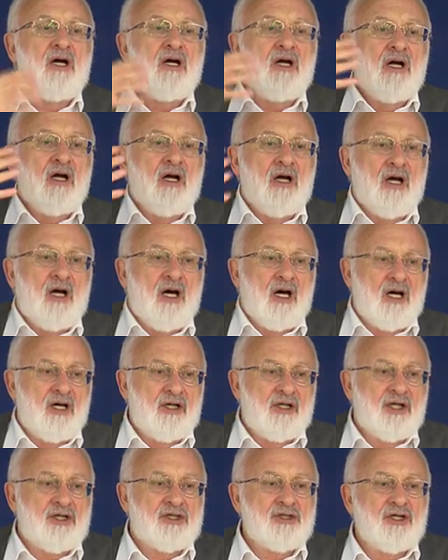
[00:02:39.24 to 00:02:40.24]
perché la luce
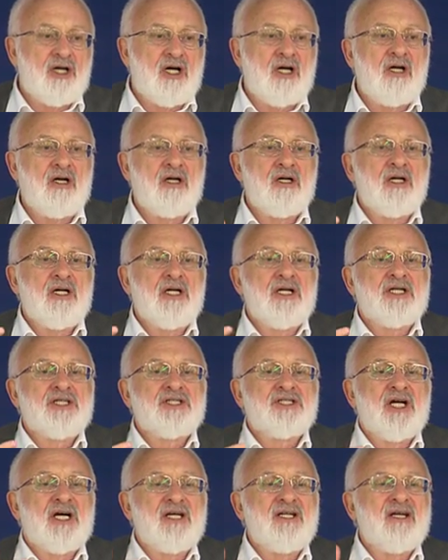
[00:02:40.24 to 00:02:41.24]
che
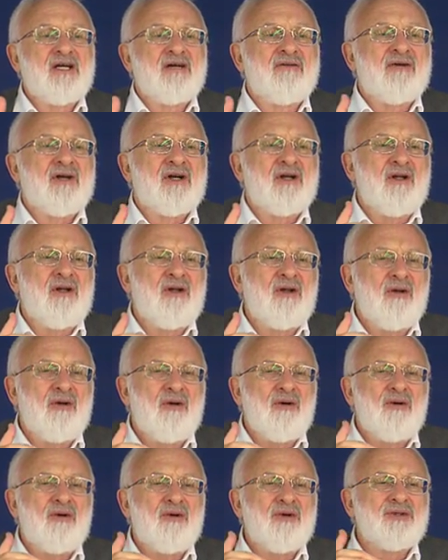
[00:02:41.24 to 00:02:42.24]
sorgente agisce
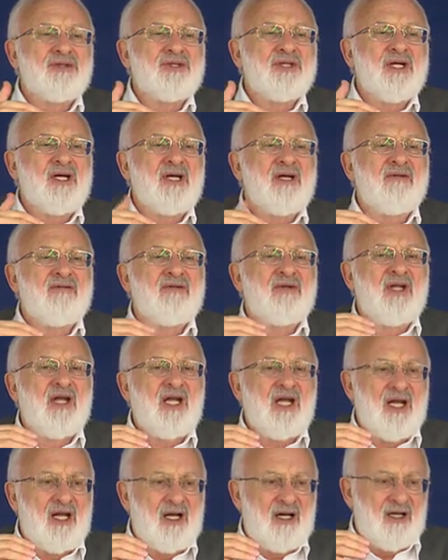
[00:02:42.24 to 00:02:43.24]
sempre su di noi e
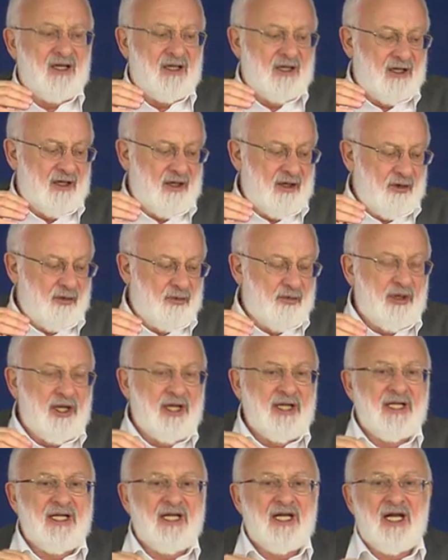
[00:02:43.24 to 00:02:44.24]
ci fa portare
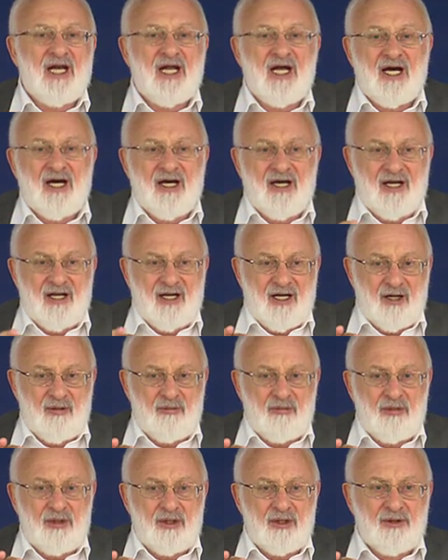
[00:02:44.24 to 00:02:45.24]
a un nuovo
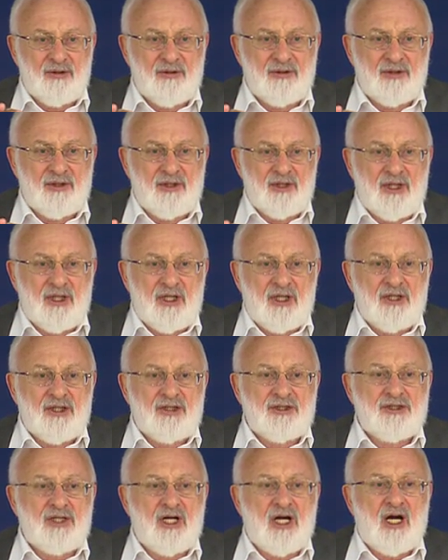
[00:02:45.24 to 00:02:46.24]
livello quando
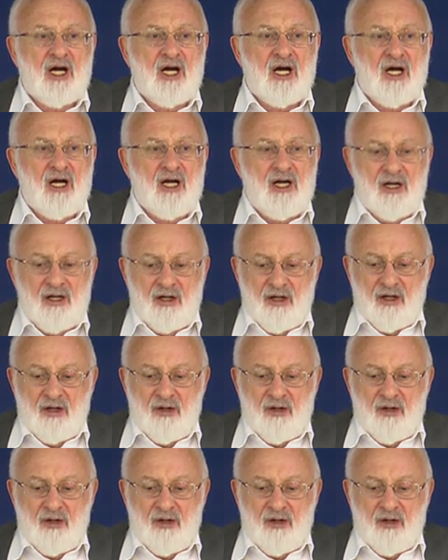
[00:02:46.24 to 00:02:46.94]
io già